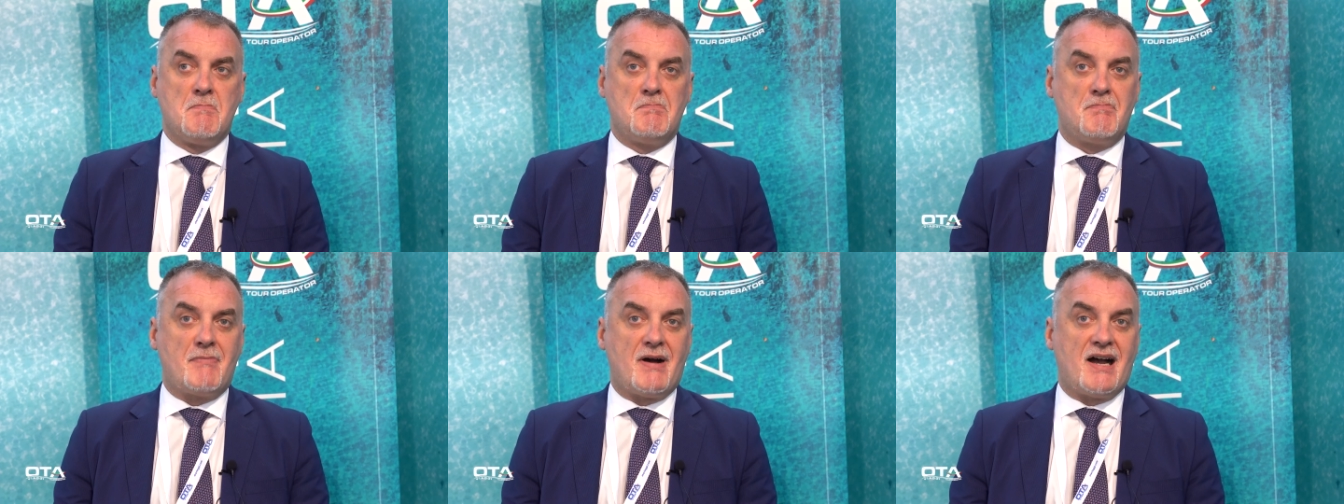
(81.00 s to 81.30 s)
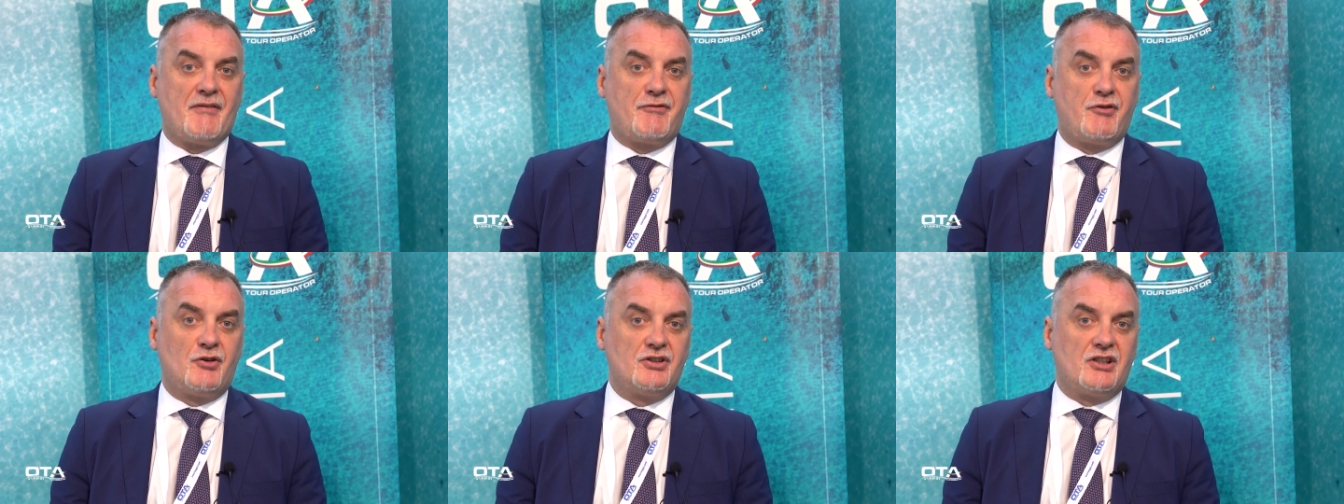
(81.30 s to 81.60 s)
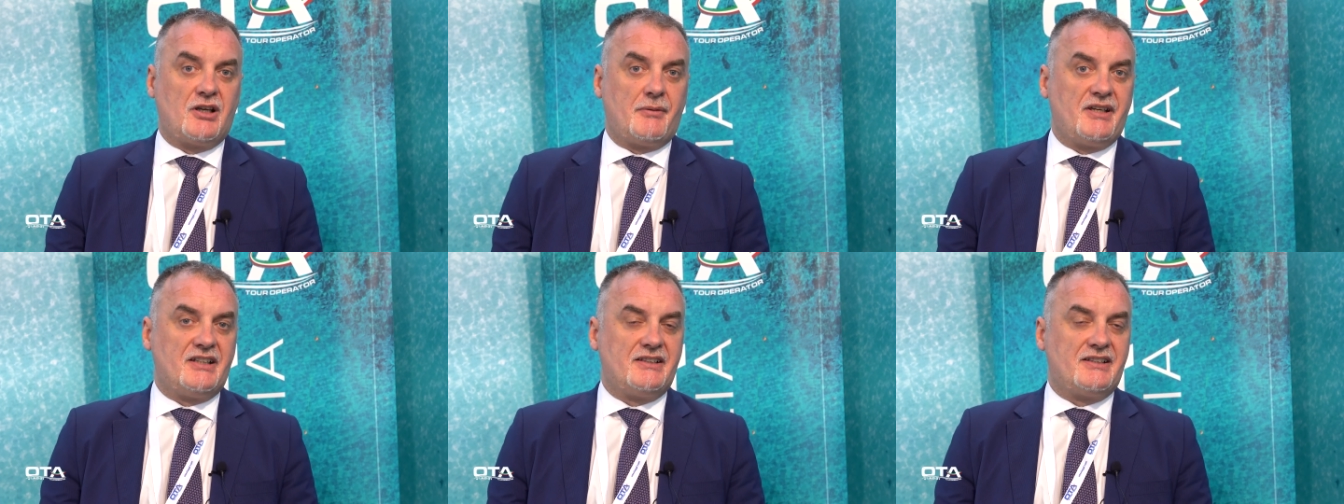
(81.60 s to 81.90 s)
ma
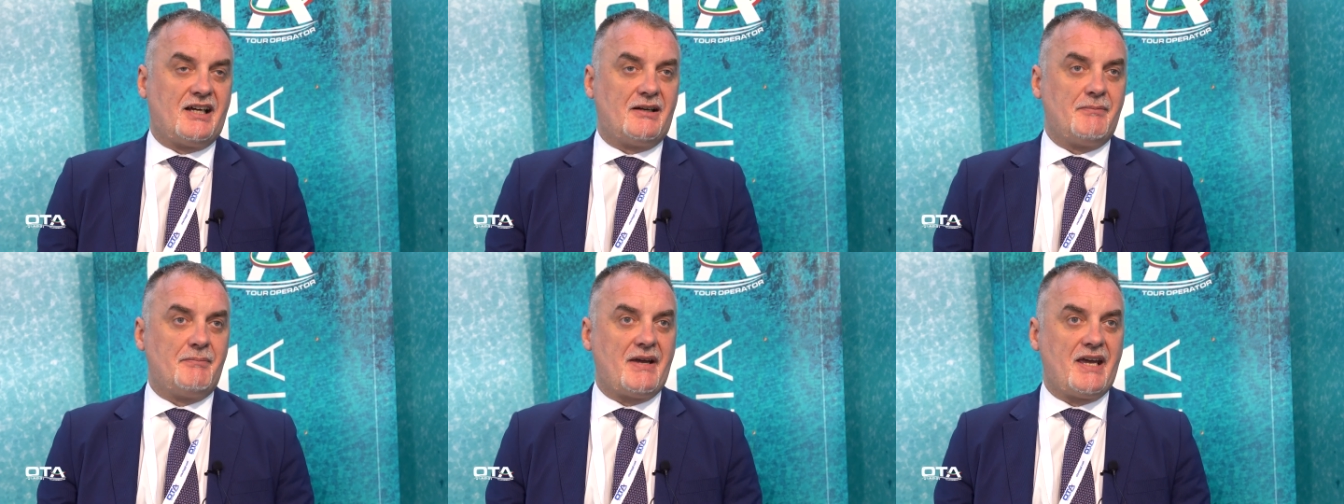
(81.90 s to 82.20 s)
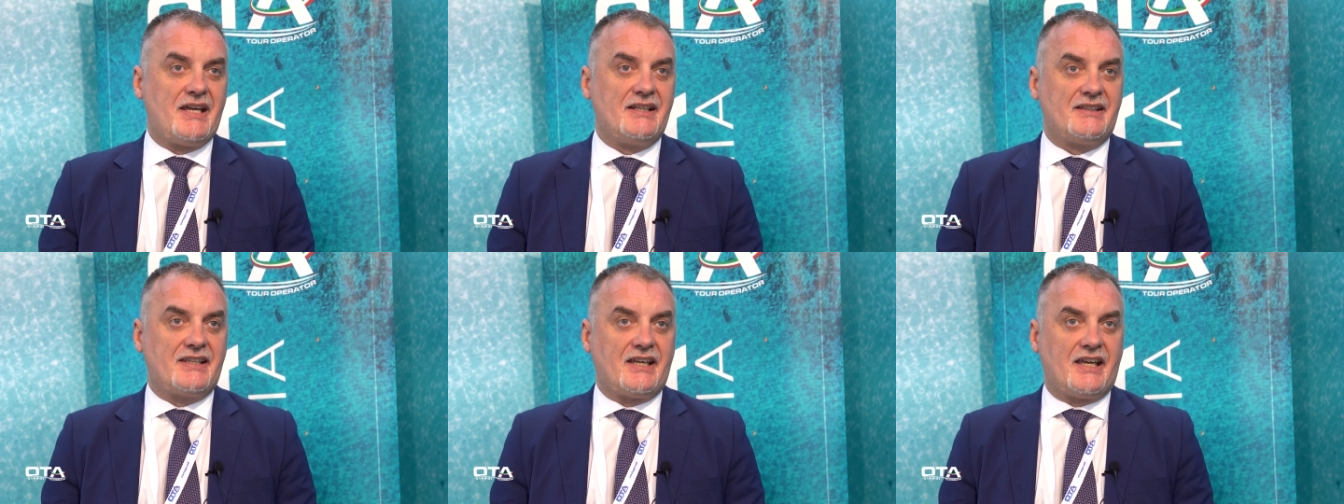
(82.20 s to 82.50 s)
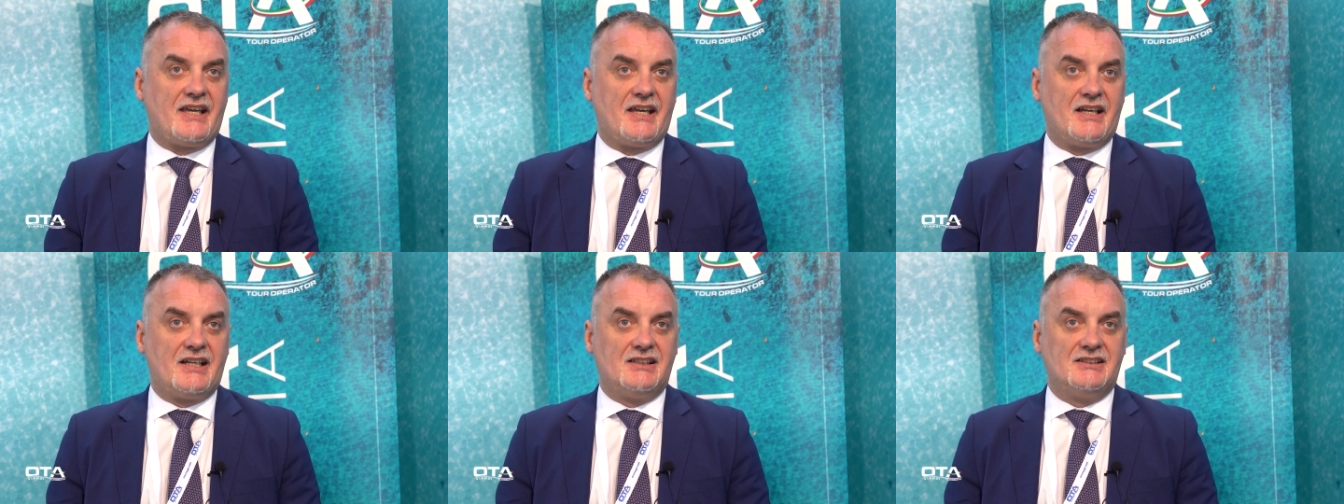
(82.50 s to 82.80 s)

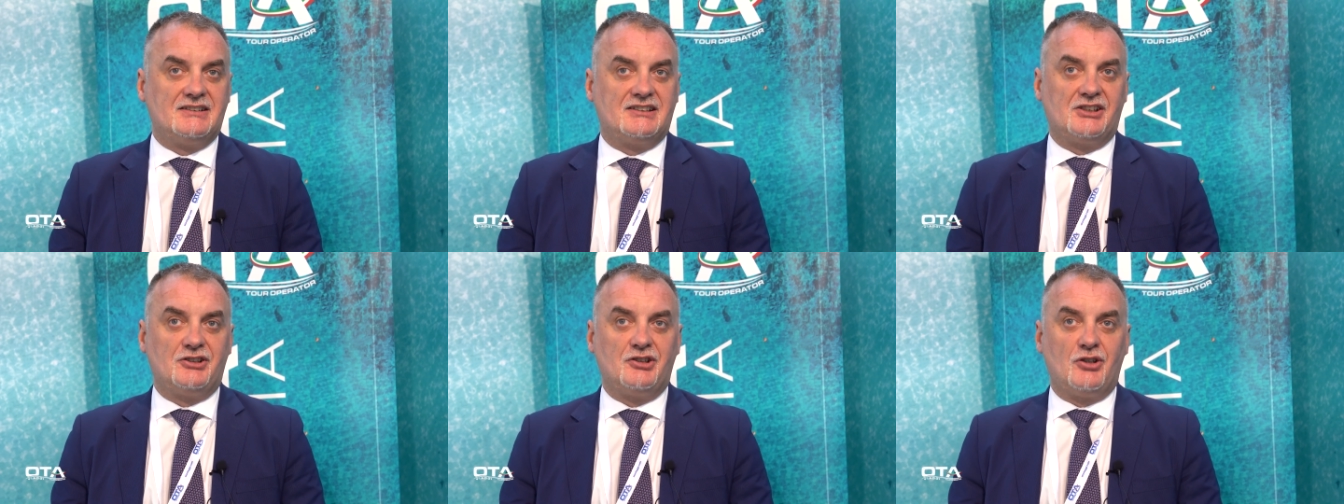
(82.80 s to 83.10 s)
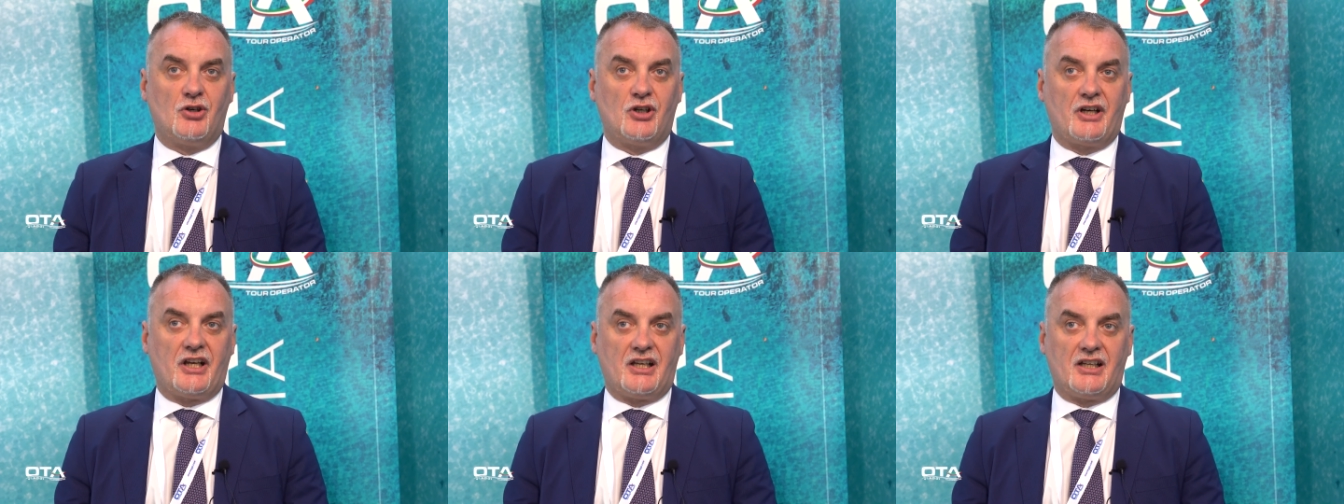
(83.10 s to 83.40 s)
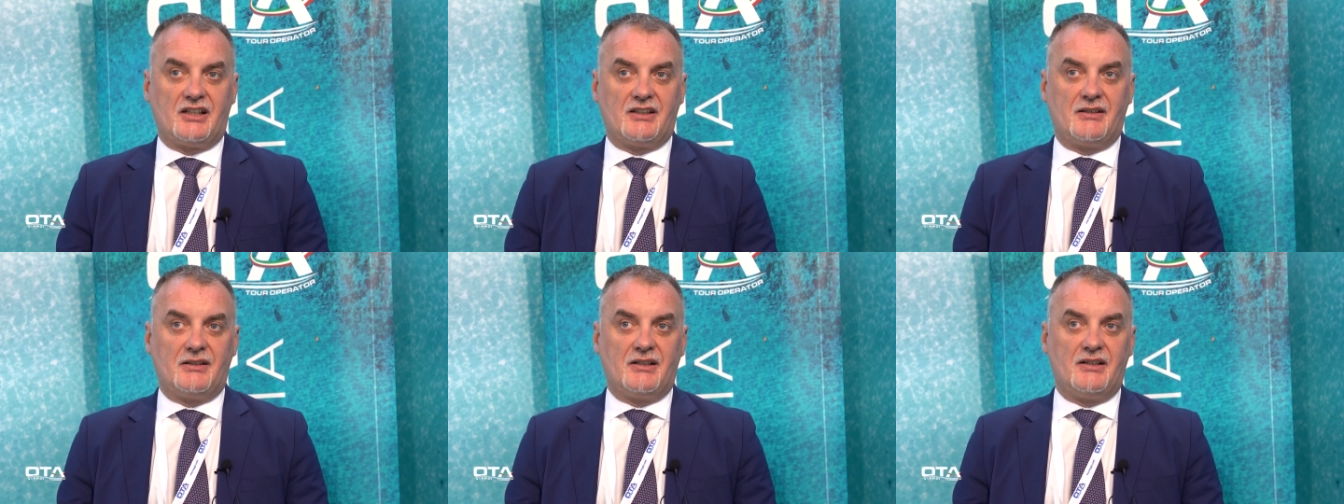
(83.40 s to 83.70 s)
fondamentalmente, signori,